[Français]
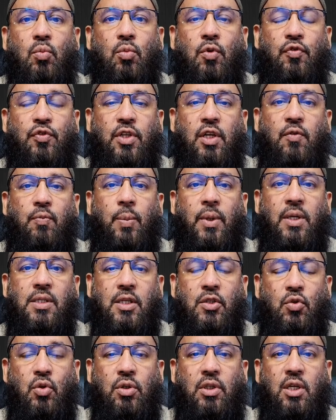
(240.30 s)
zout moufti
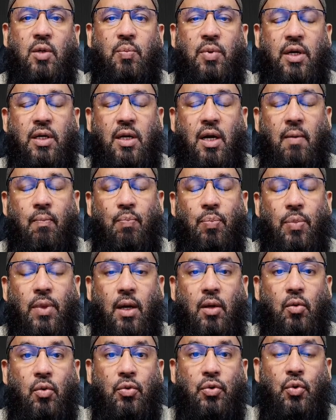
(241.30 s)
pedi autres qui
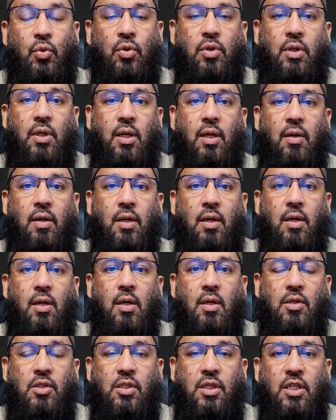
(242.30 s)
Alors donc, euh,
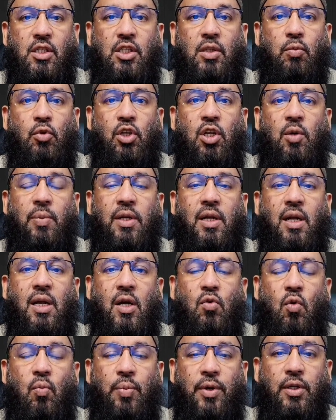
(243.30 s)
si un dimon li
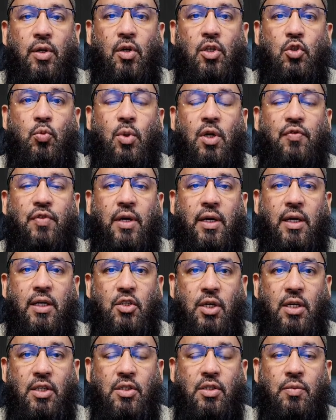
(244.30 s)
la compétence pour faire
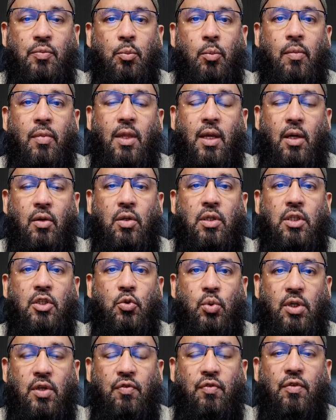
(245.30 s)
recherche, alors ils
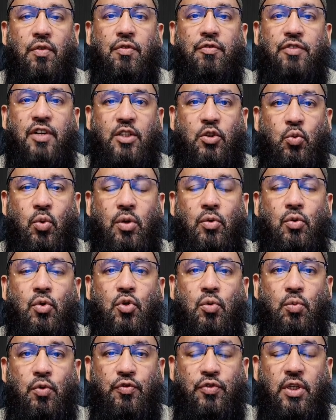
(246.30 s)
suivent fatwa de
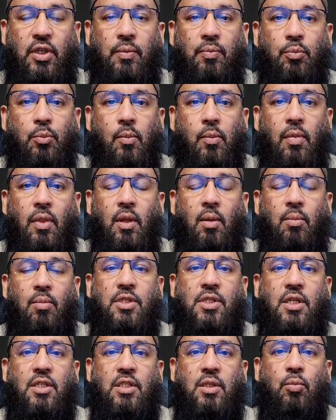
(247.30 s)
ce mufti.
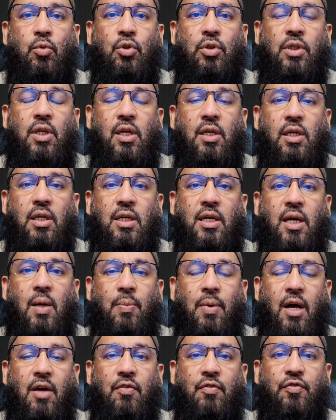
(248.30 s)
Mais si un dimon li
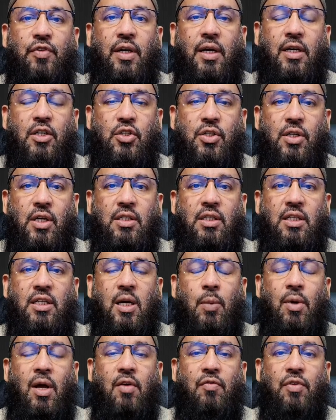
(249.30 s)
capable faire richesse, li
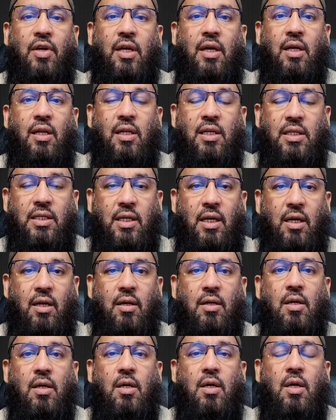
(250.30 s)
capable lire